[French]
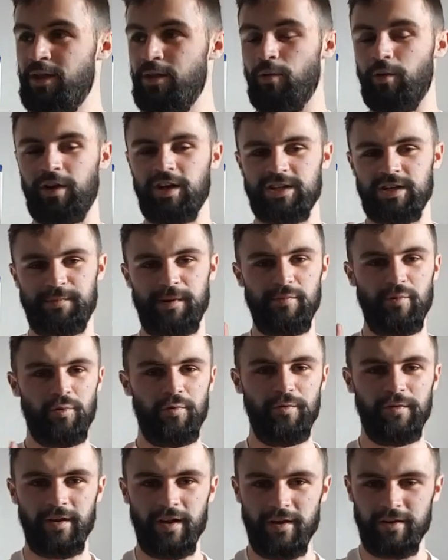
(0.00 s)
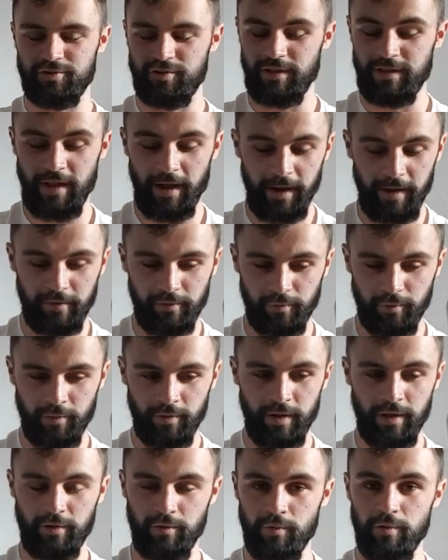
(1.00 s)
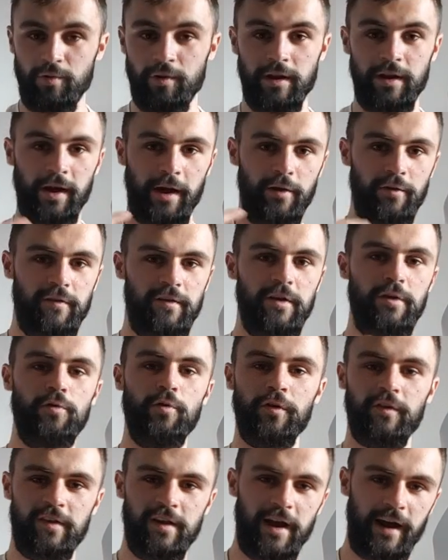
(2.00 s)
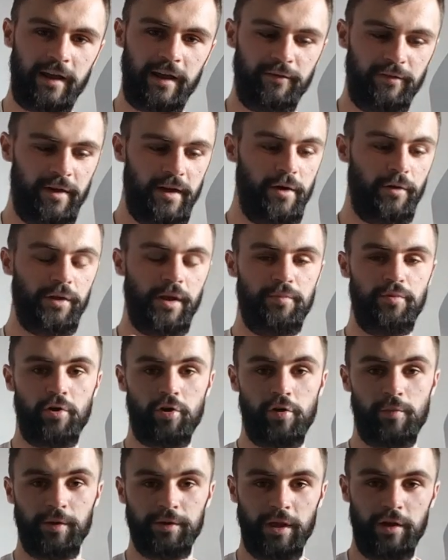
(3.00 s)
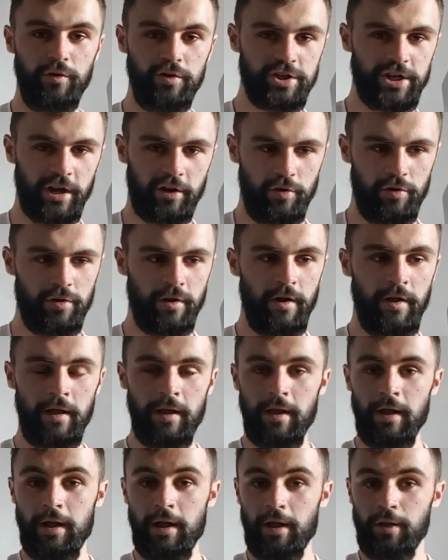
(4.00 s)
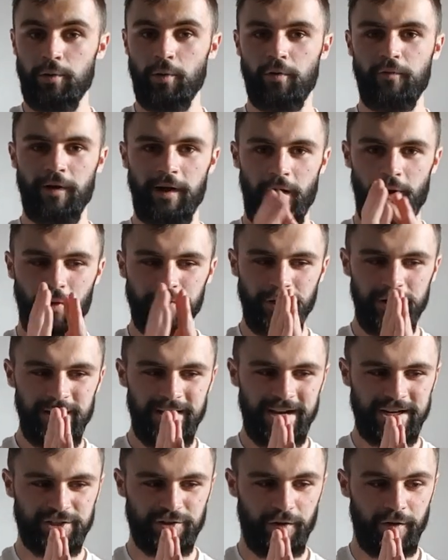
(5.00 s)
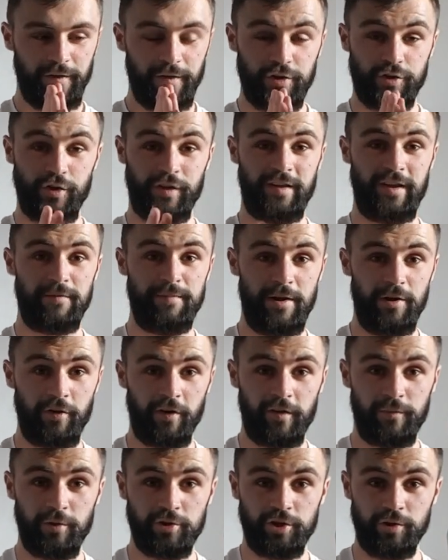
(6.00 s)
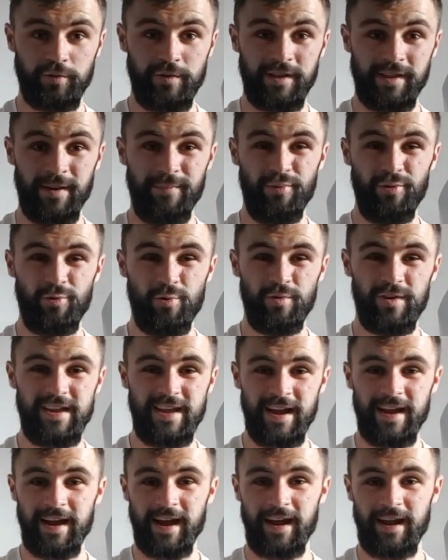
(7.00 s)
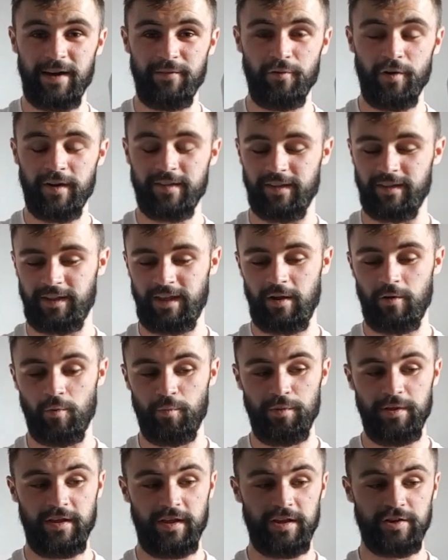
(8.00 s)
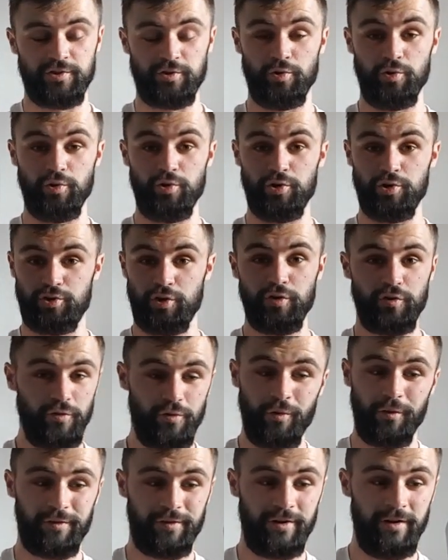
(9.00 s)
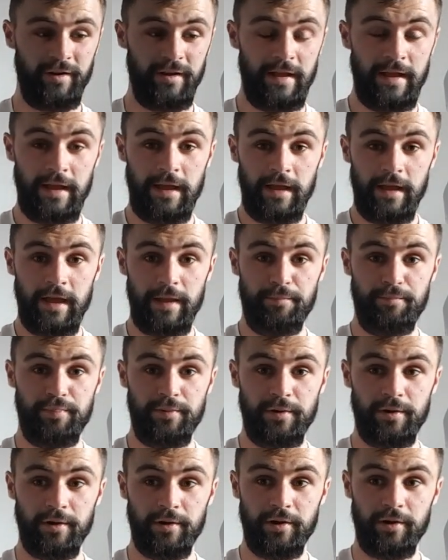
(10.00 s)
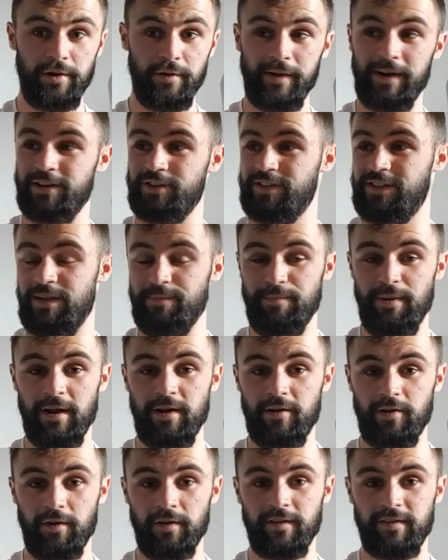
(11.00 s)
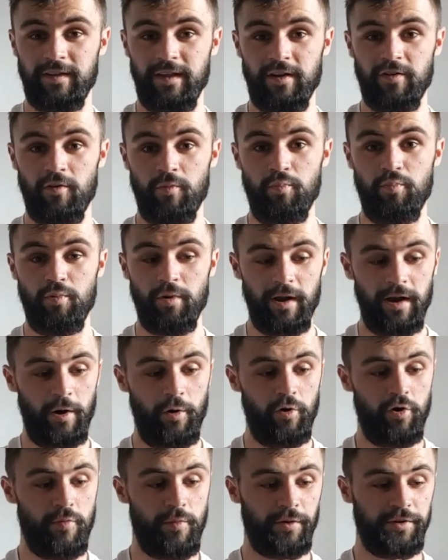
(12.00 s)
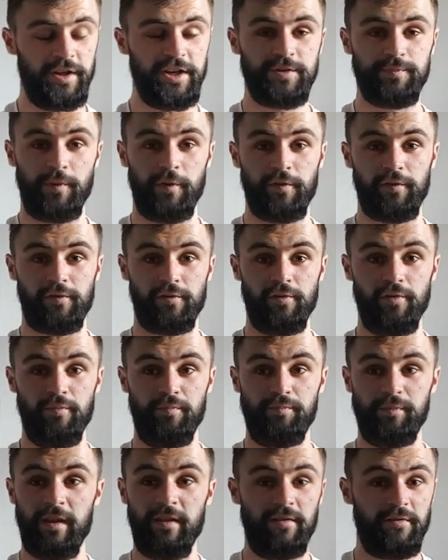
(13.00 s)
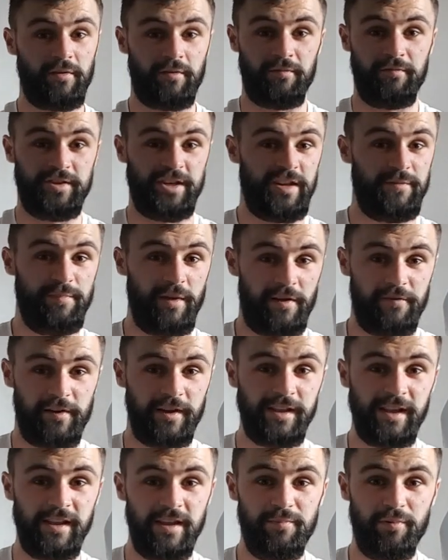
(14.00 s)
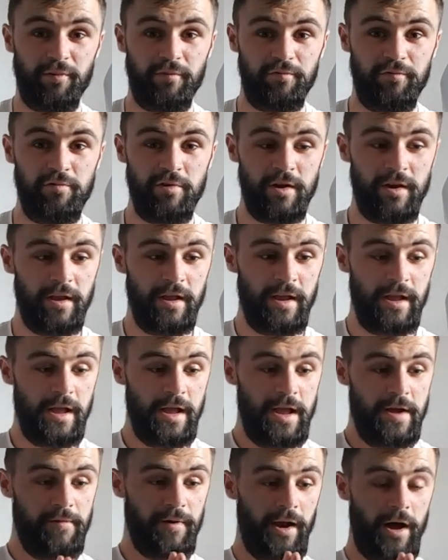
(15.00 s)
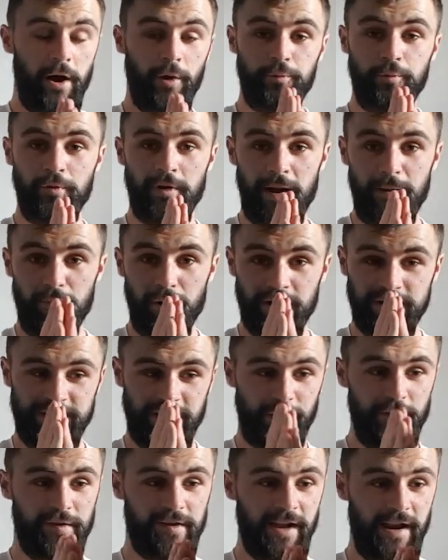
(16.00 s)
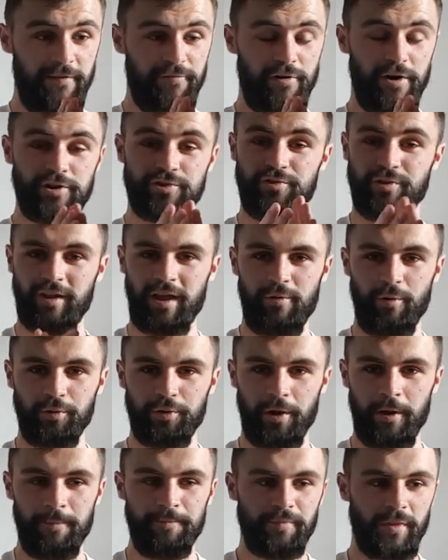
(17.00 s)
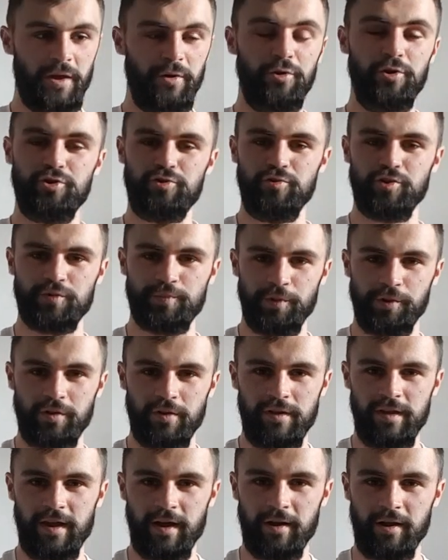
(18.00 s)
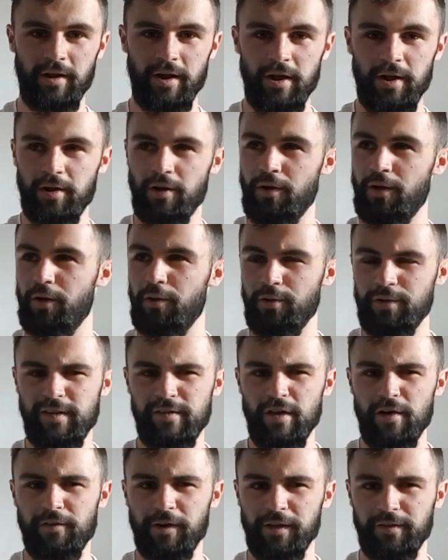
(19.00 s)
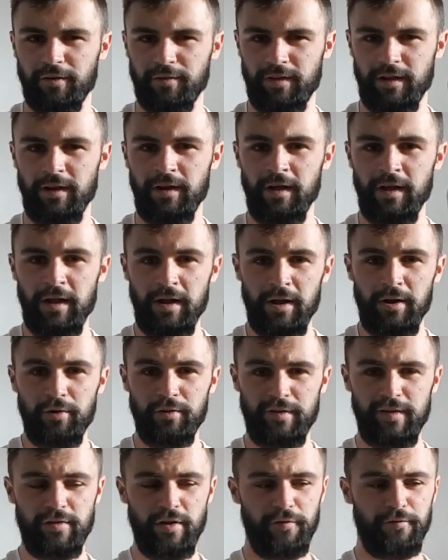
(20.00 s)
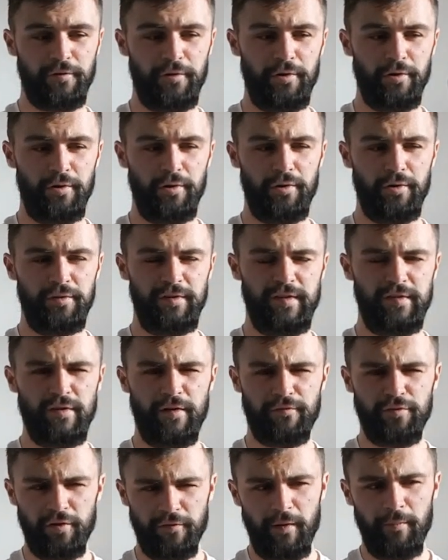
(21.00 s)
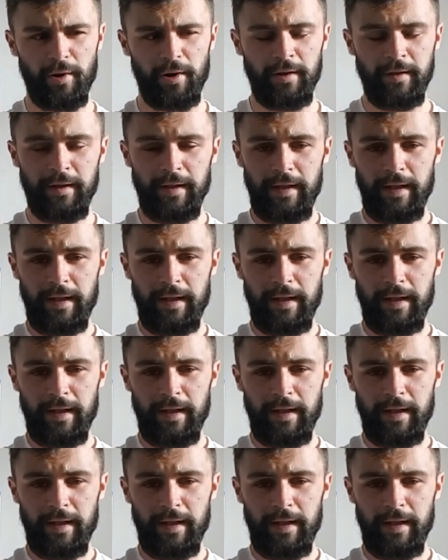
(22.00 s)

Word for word: Donc là, j'appelle mon cousin, je lui dis, t'as raison, et tout. Il a réussi lui aussi à arriver, on a pu recommander une chacune. Donc voilà, on a eu de la chance. Je sais que malheureusement, aujourd'hui, il y en a beaucoup qui galèrent à la voir, c'est très compliqué, je, suis conscient. Et puis euh, voilà, je sais pas quand c'est qu'on pourra la recommander, je pense euh, peut-être, j'espère fin d'année pour vous. Voilà, en tout cas, moi, j'ai réussi à la voir, je suis très content. Le jour, je peux te dire, le 19, elle est sortie, hein. le 19, 19 novembre.